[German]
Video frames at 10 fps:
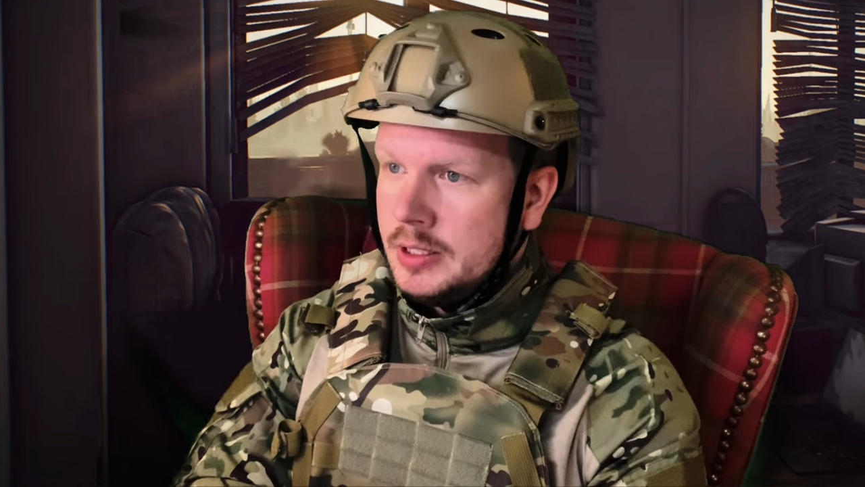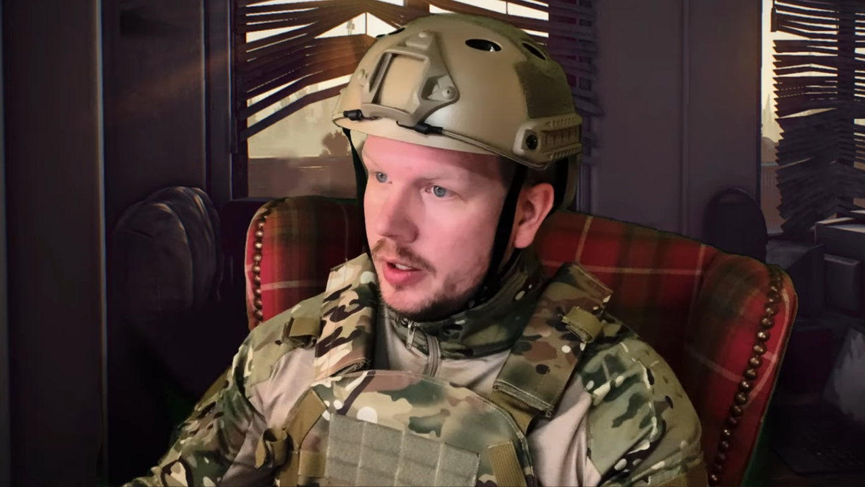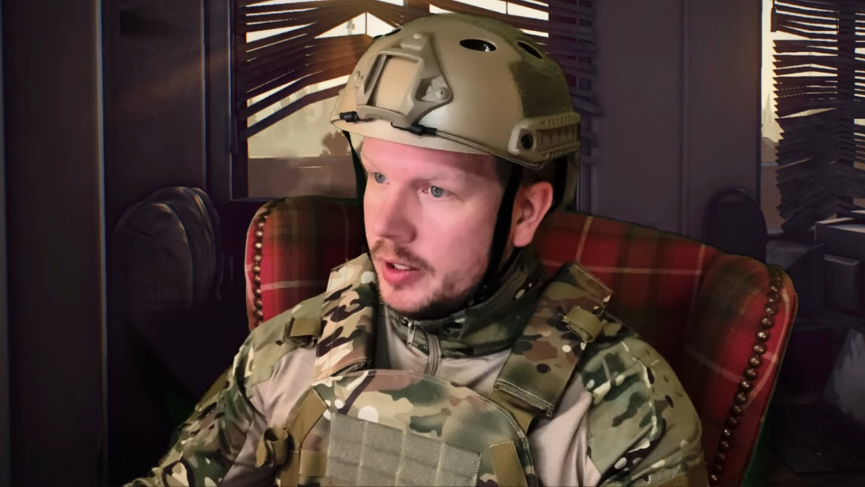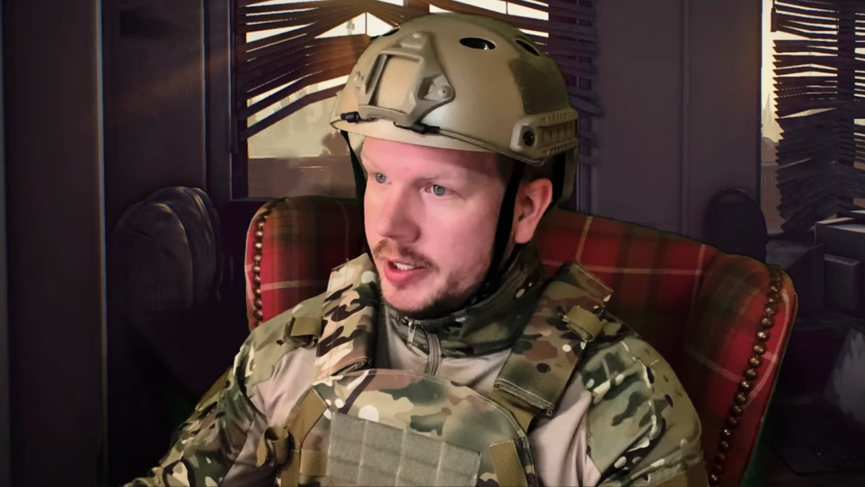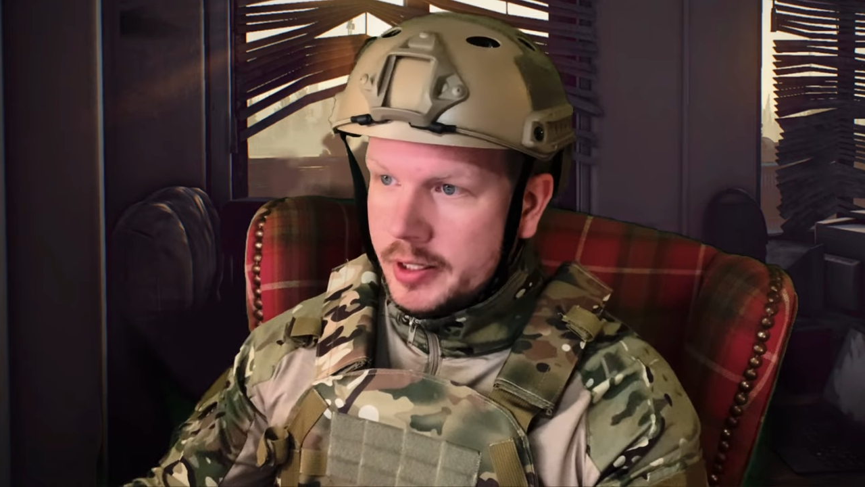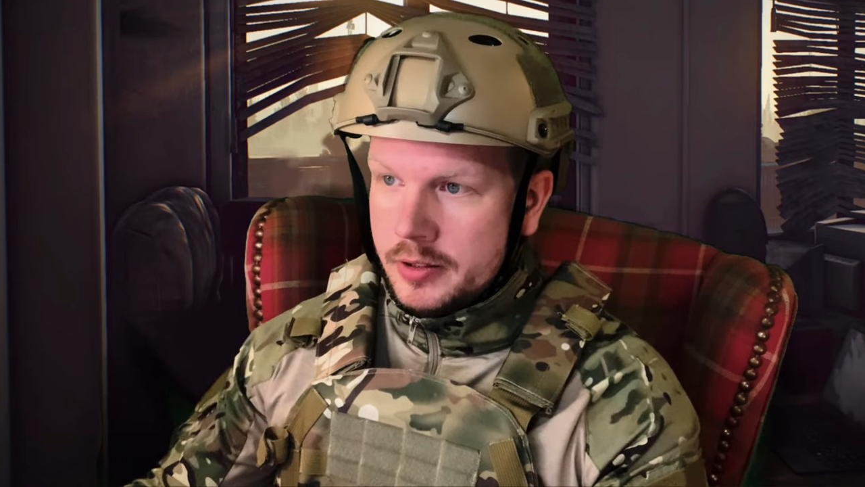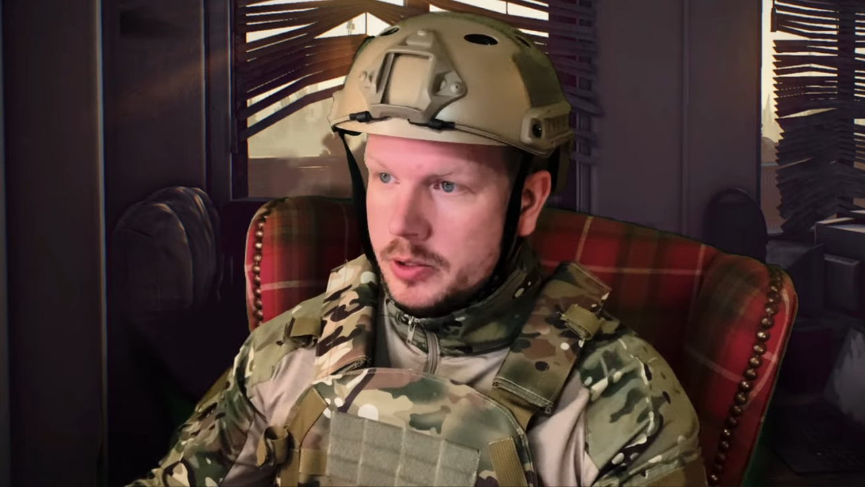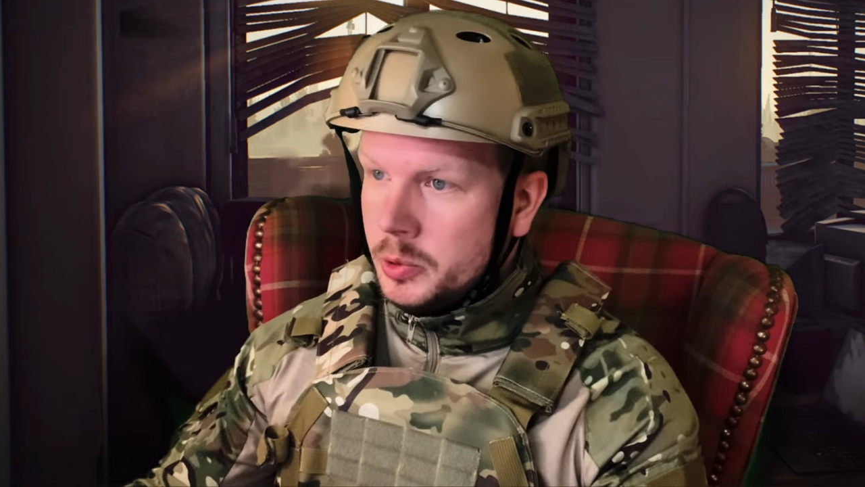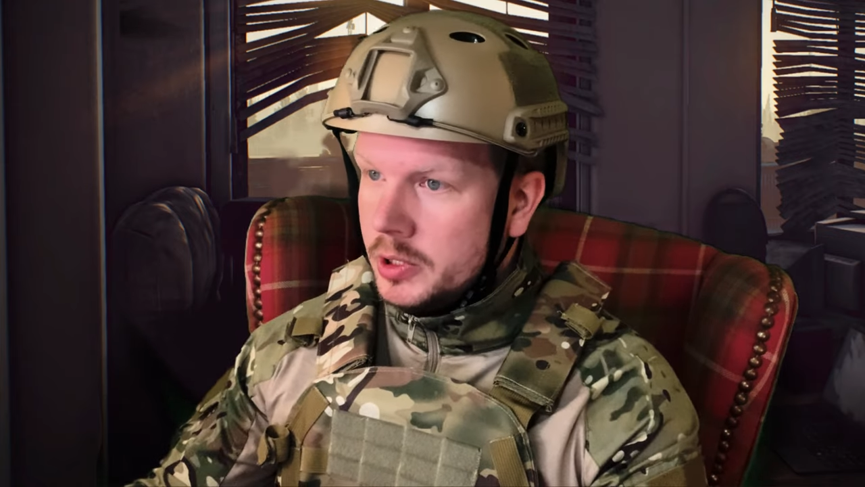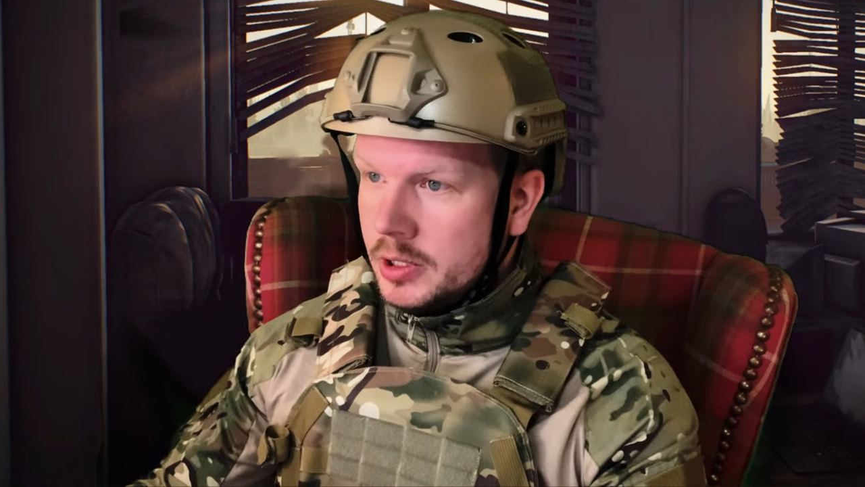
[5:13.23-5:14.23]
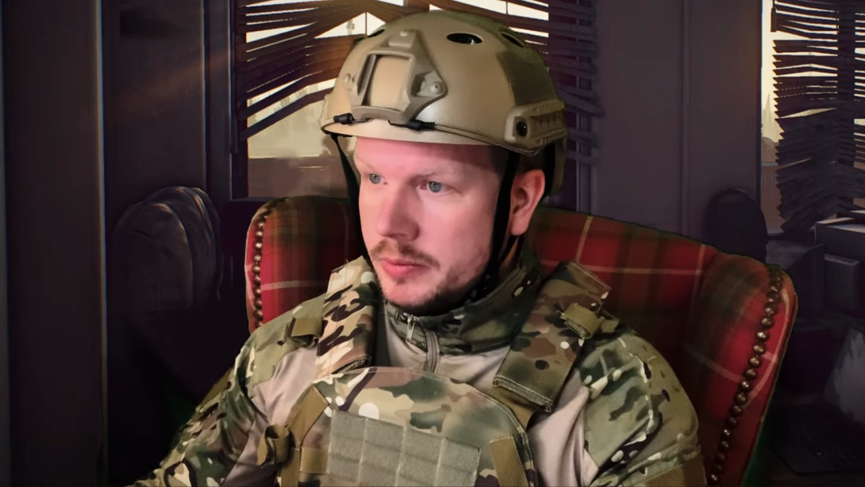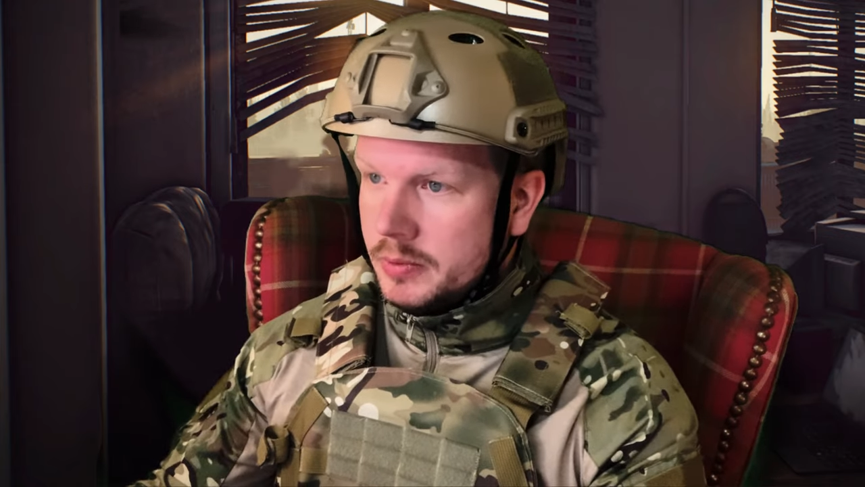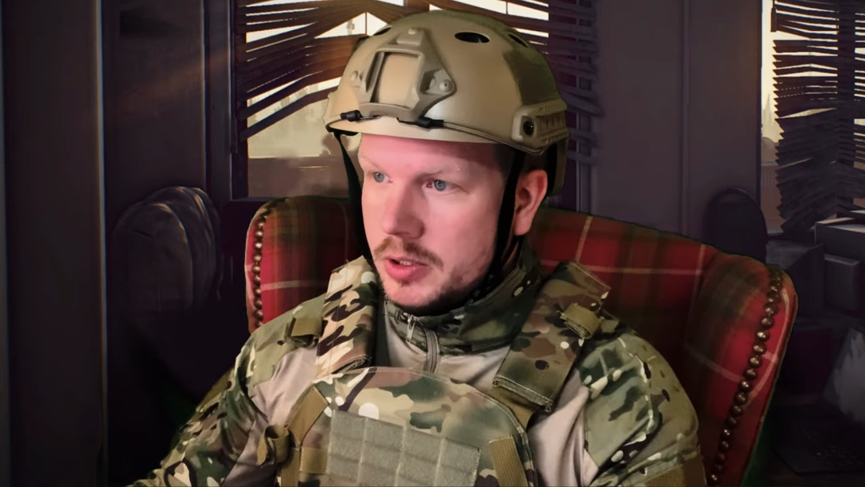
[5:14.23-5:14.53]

Okay, Google,